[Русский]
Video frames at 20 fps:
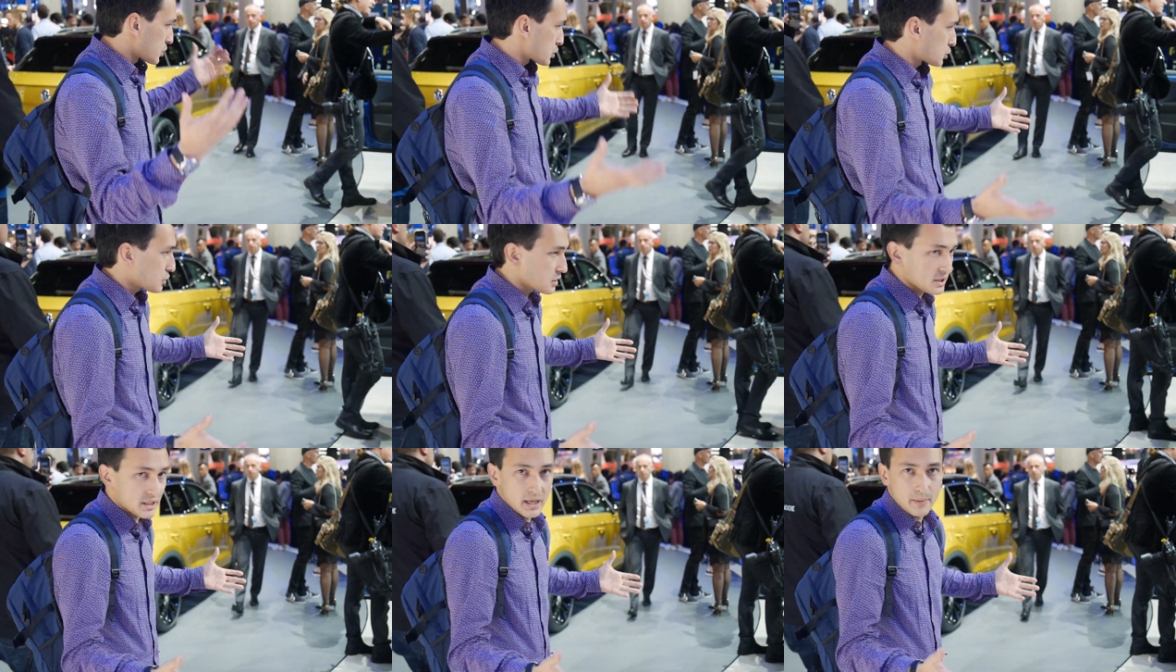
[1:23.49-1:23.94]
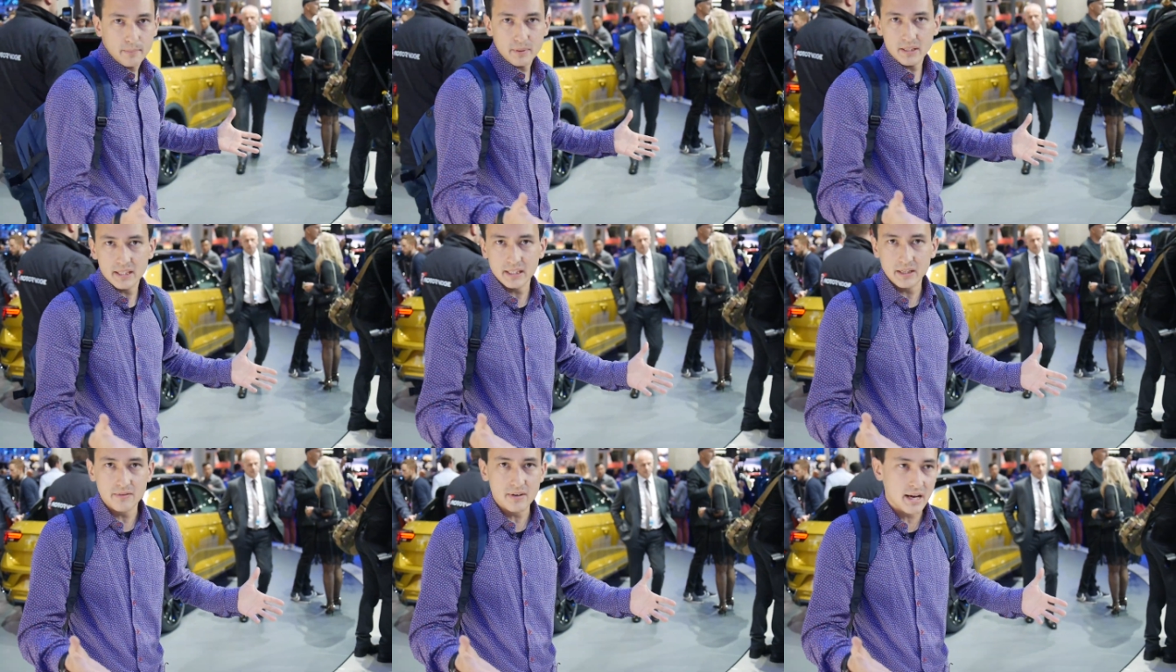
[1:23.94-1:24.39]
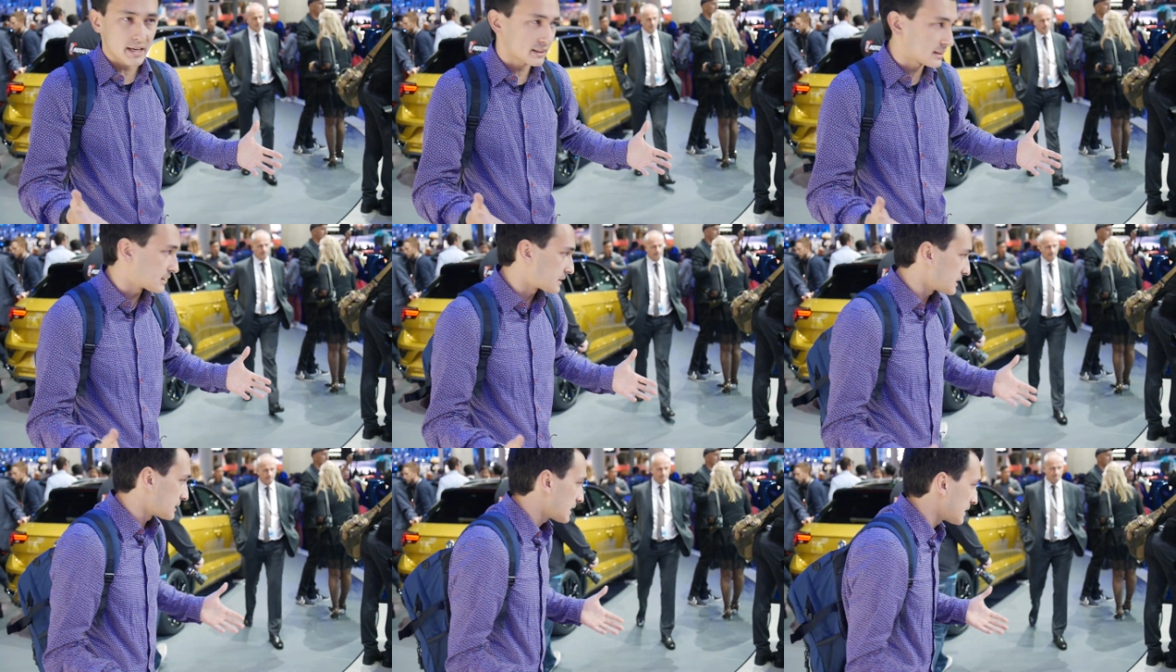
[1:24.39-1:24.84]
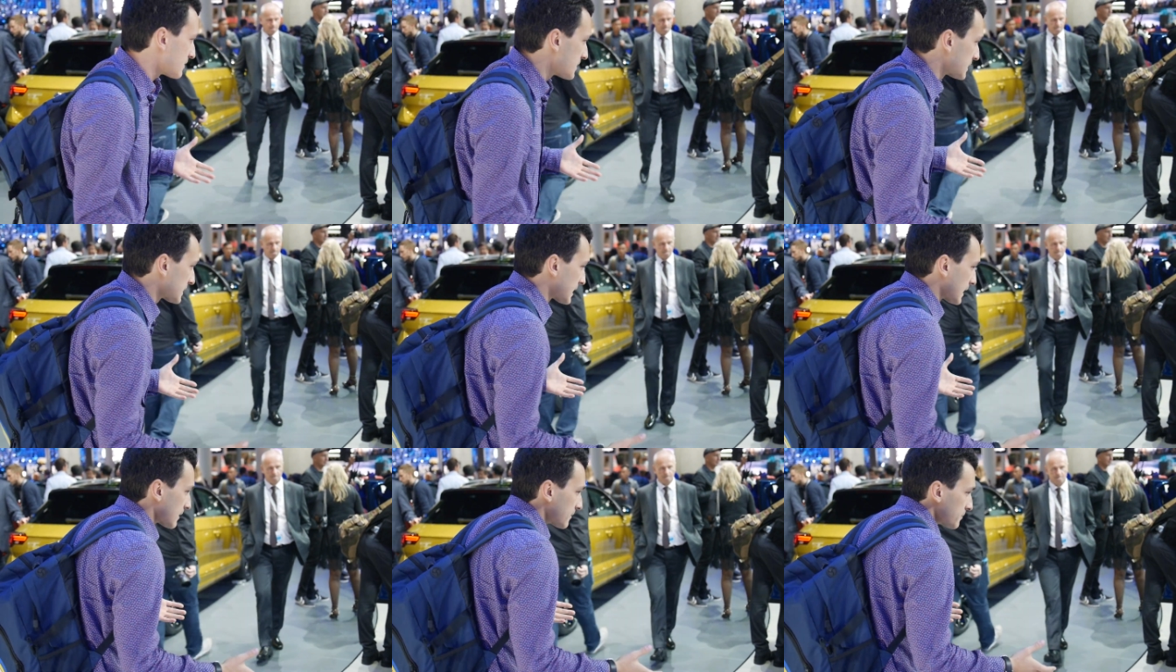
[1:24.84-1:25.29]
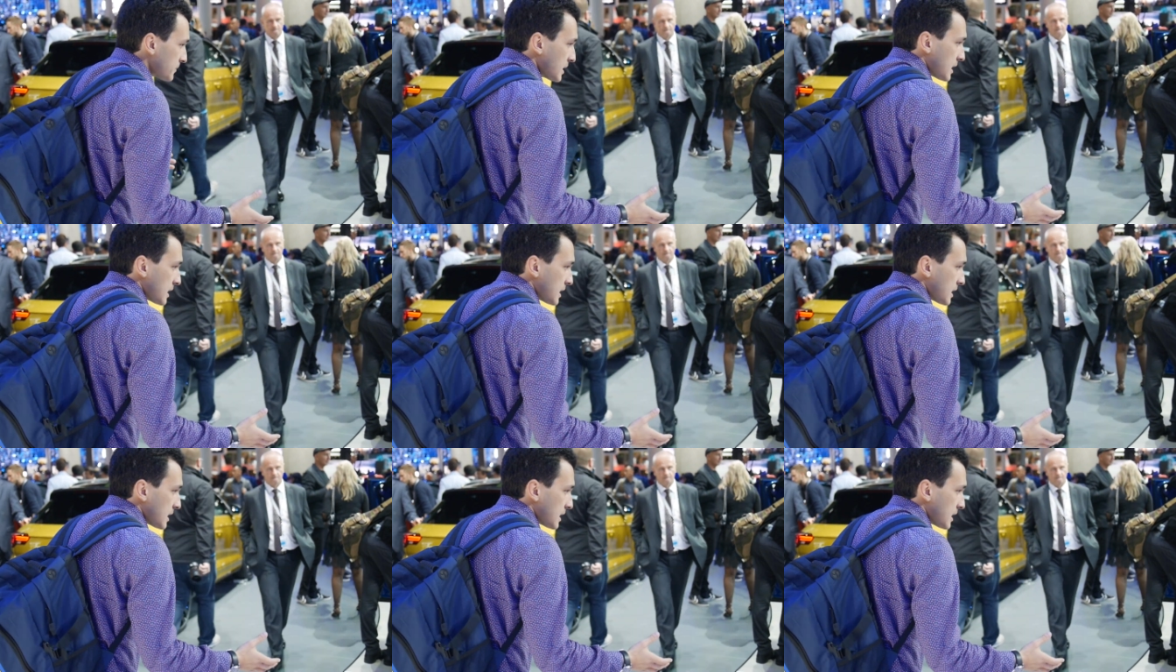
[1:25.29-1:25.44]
что из себя представляет эта новинка.